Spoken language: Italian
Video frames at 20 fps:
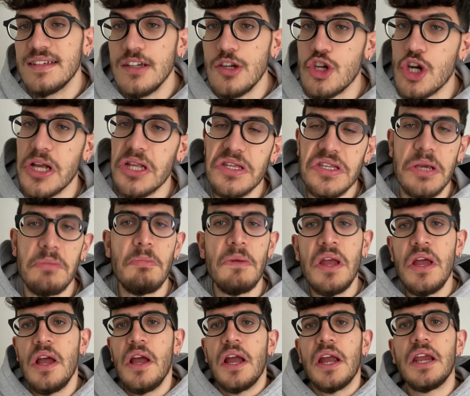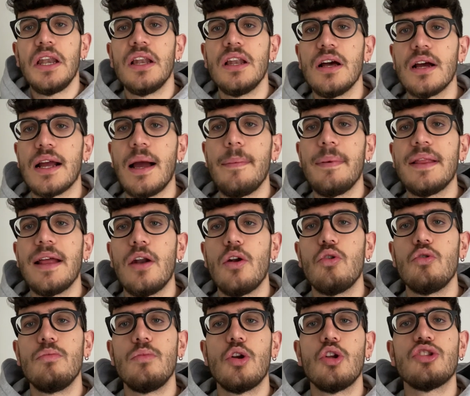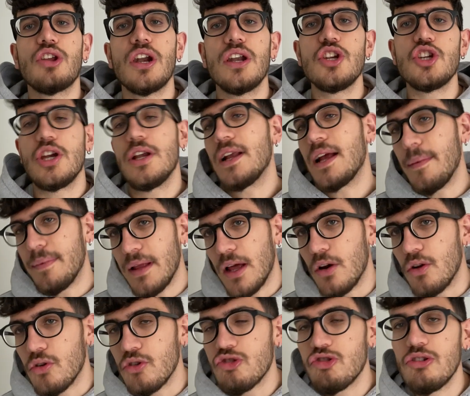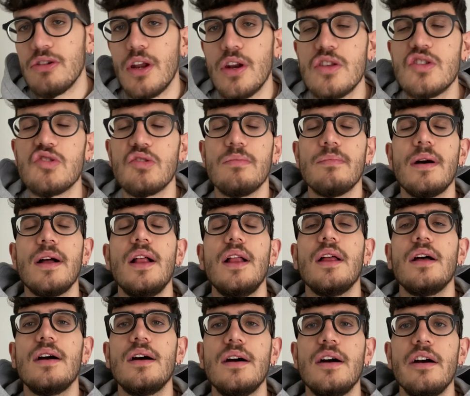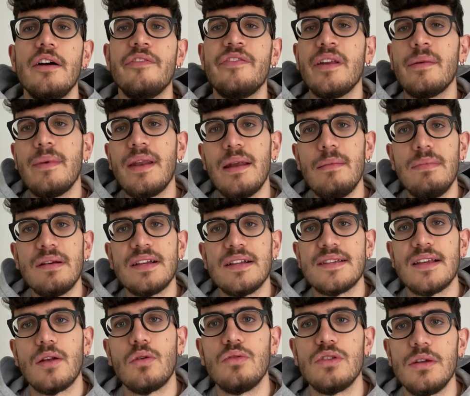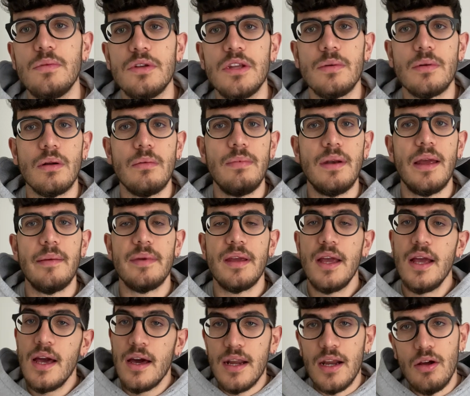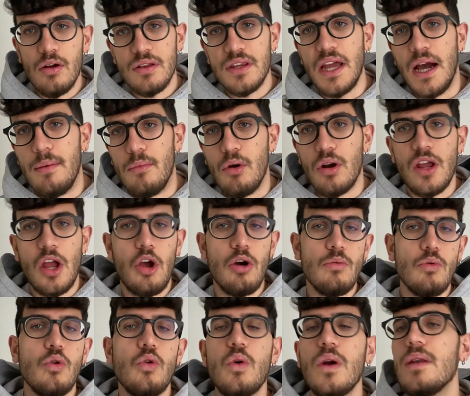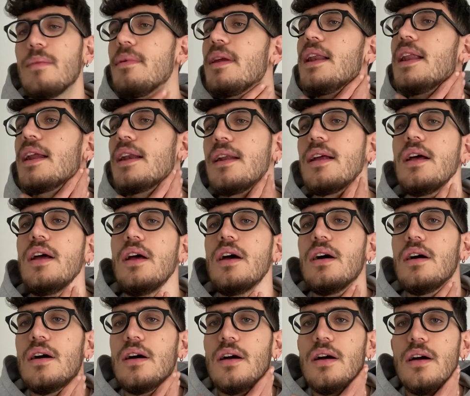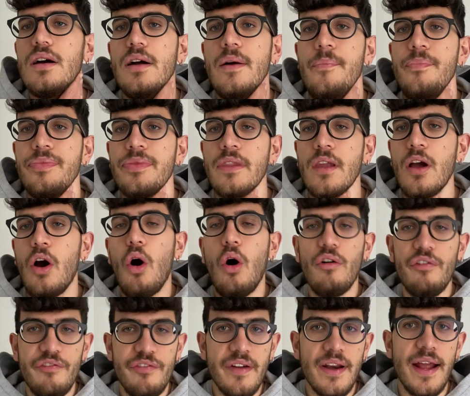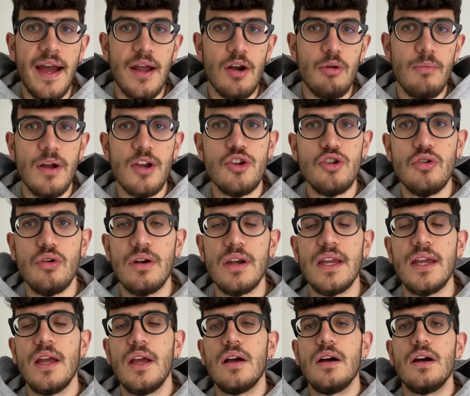e esigenze, il capitano numero 13, il capitano rossonero, insomma, eh, firmerebbe senza alcun tipo di problemi. Ricordiamolo che comunque il Milan ehm, offre a Romagnoli